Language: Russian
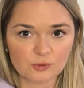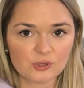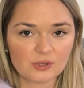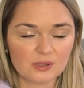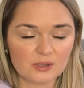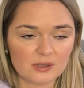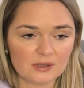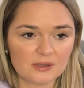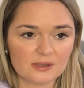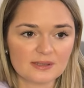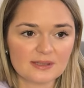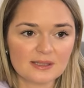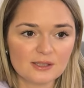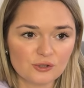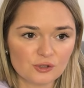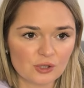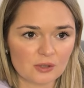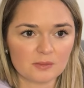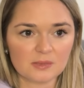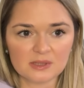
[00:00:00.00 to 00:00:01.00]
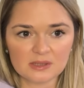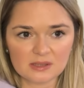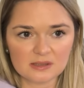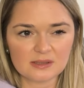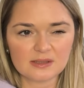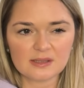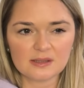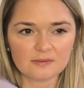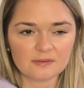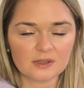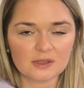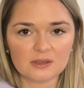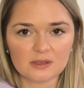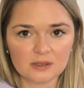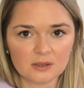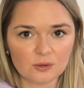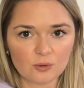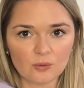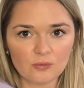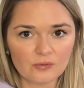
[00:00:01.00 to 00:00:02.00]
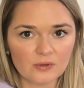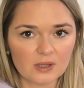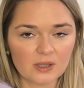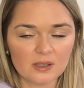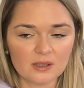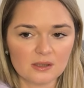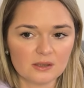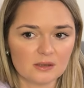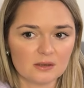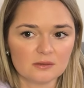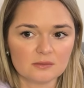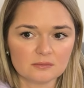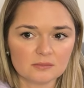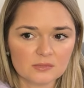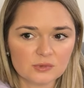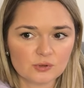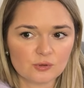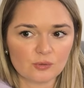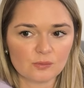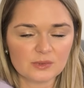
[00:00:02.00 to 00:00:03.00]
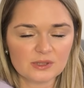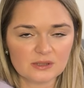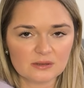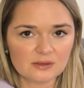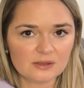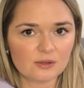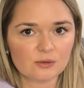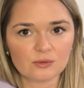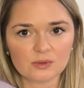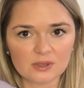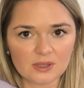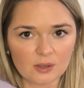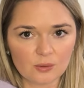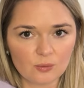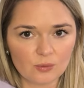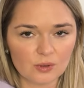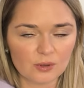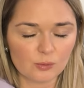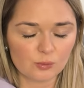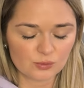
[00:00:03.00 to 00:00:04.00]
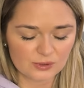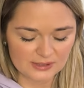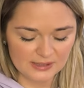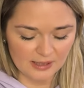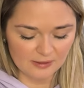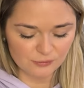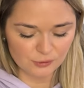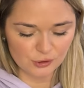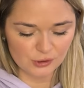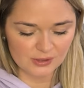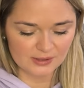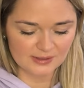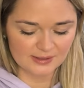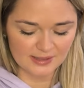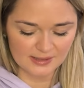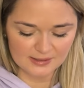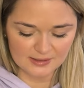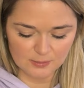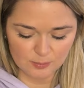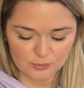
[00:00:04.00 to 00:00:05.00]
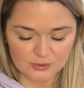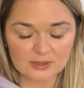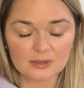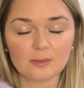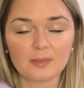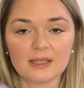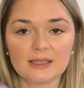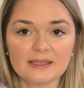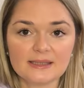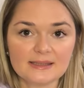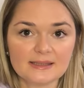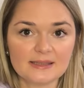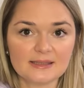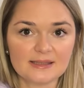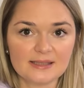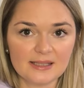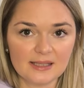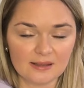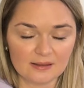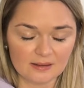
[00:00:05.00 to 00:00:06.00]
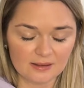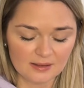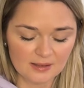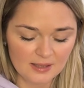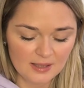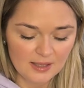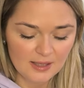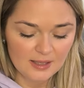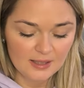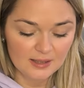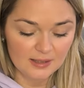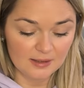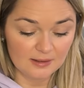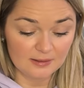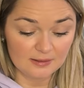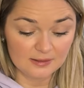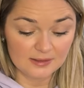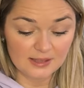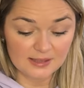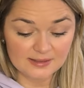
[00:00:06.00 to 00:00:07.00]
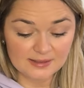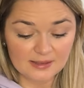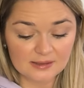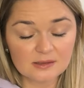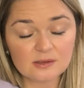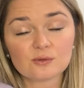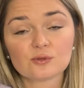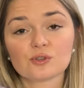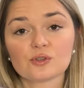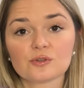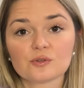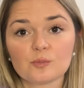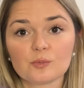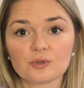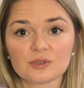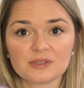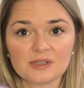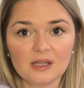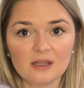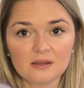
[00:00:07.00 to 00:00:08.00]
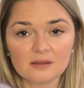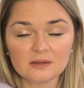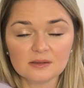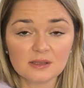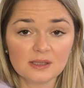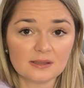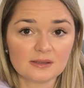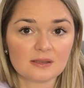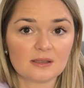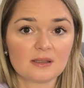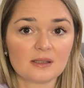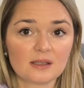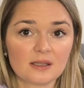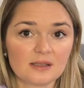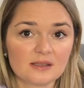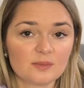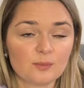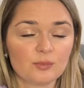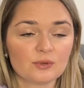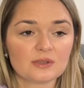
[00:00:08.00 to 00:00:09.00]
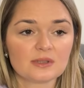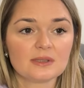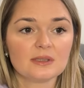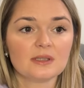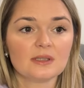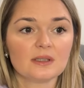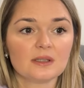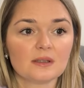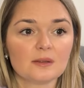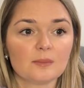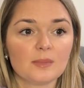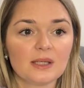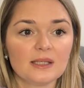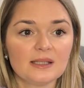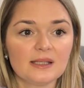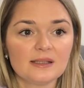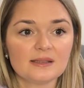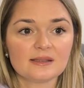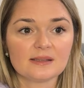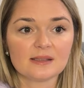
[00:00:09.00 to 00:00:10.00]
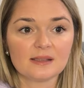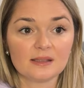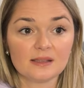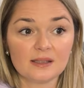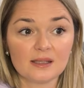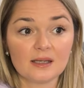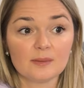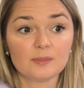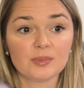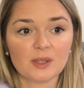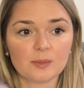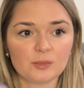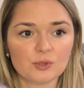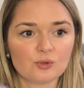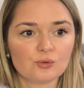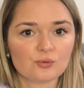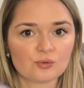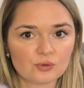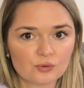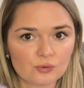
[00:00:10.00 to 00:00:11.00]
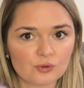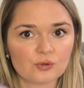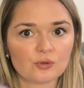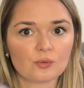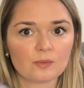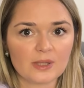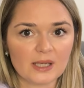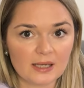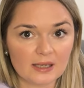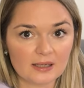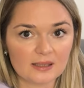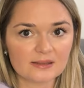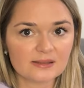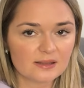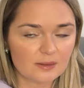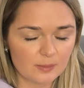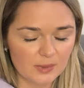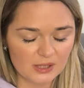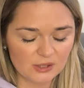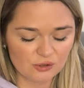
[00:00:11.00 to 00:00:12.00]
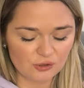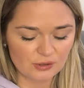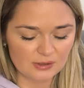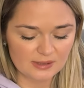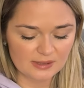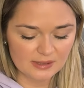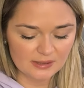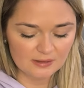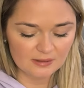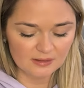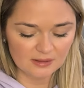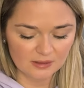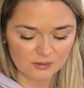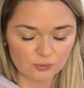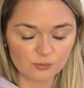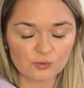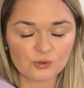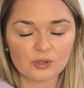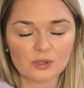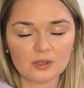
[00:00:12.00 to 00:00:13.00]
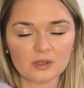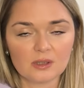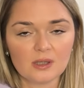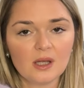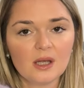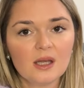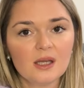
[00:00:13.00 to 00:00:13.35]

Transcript: что это слишком интенсивная тренировка, чтобы делать ее на такое уставшее, знаете, после болезни тело. А, я сходила уже в спортзал несколько раз после болезни, и я прямо чувствую, что у меня гораздо меньше сил, и нужно